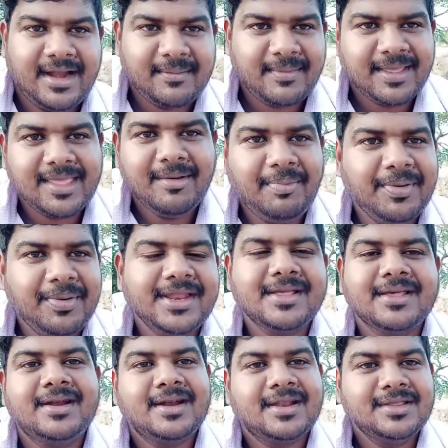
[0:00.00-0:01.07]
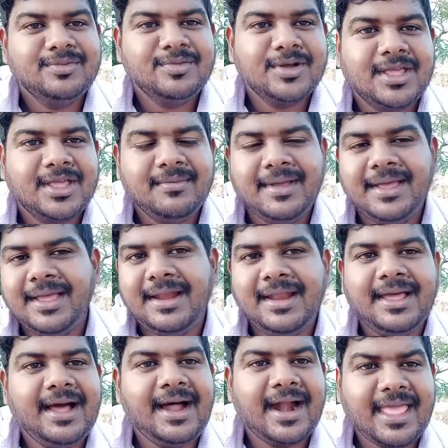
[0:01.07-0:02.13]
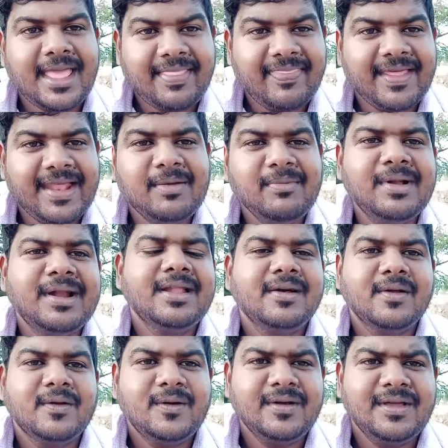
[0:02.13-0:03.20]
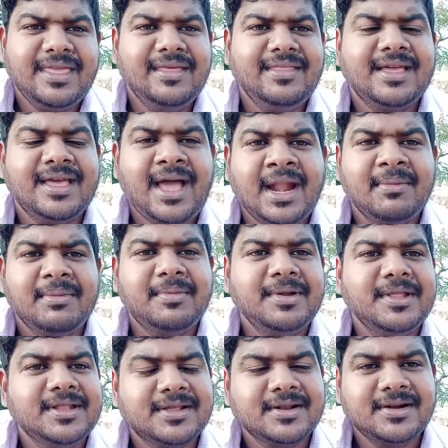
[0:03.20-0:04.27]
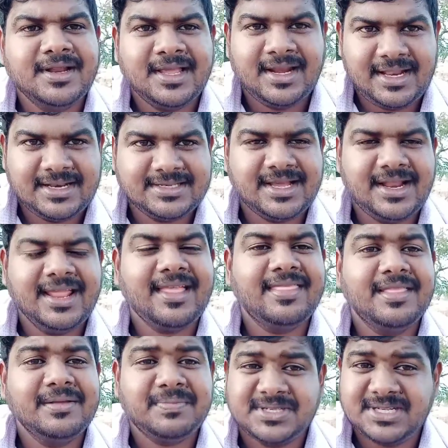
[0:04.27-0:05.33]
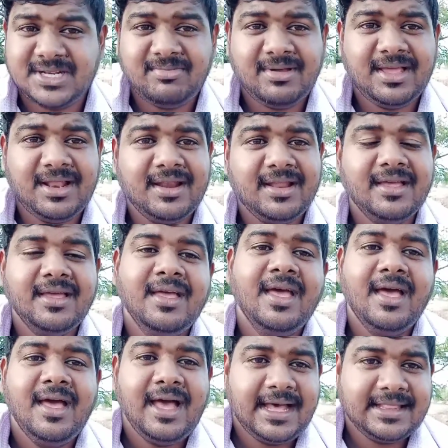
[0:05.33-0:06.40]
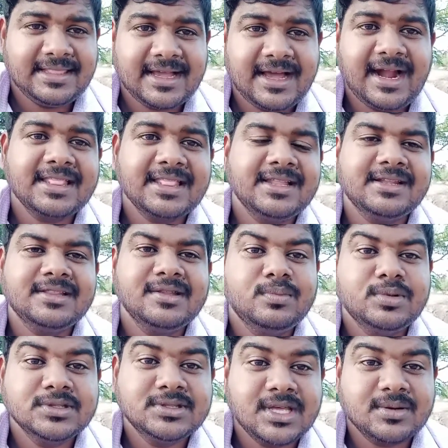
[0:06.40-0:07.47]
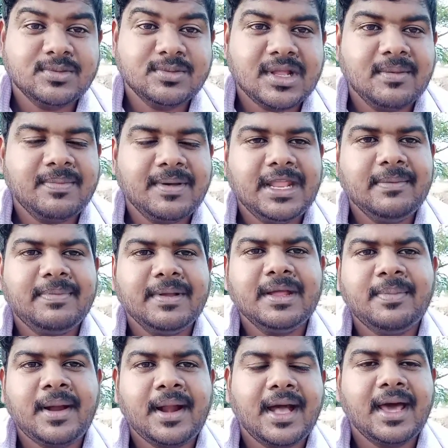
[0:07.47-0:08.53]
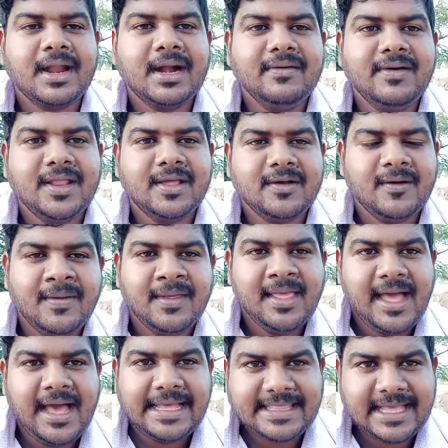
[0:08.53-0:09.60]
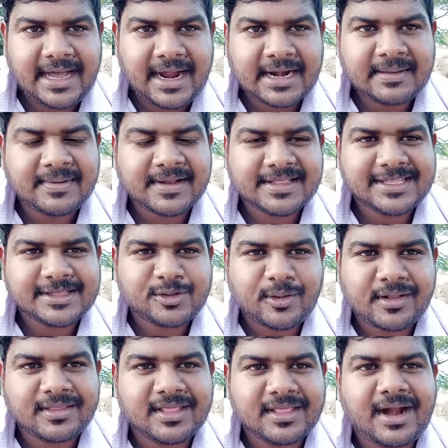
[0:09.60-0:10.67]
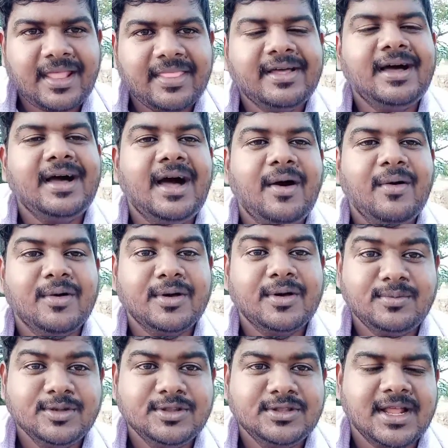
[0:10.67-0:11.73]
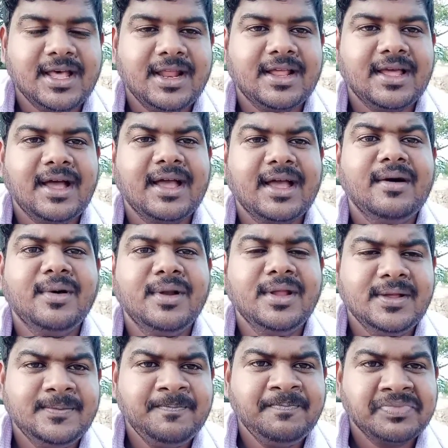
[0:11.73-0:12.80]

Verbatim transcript: நம்ம எப்படி இருக்கிறோன்றது முக்கியமே இல்லை ஆனால் எந்த நிலைமையில் இருக்கிறோம் எதுக்காக நம்ம இப்படி இருக்கிறோம் நீங்கள் நினச்சாலே எந்த பிரச்சனையுமே இல்லை அந்த காலத்தில் இருந்து புத்தர் முதல் பெரிய பெரிய பணக்காரங்கள் வரைக்கும் அந்த ஆடம்பரத்தை திறந்ததால தான் அவங்க ஒரு புத்தராக இருக்காங்க ஒரு